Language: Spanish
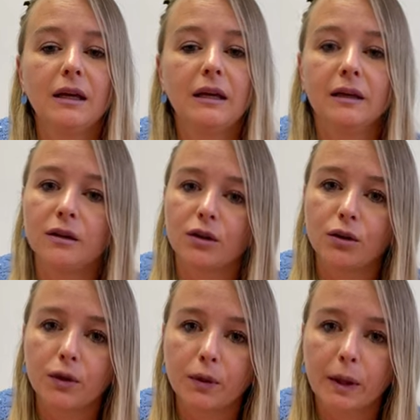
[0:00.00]
que entre
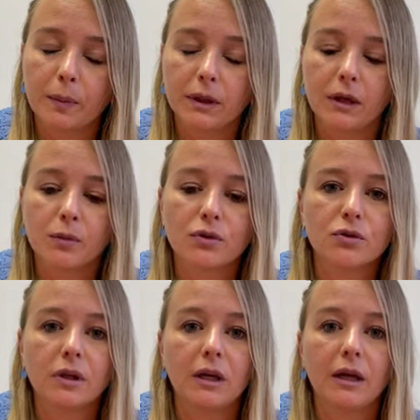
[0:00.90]
todos nos respetemos
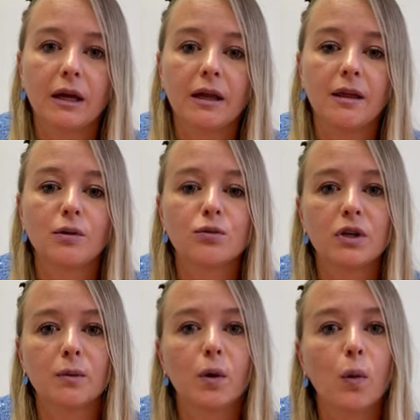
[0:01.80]
y que
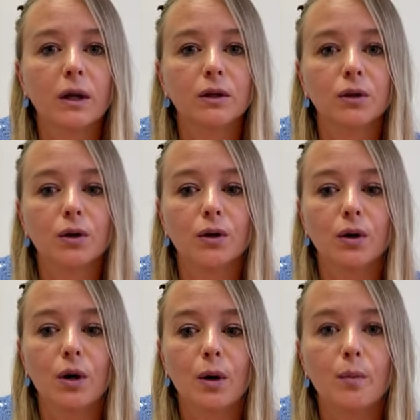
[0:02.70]
denunciemos cuando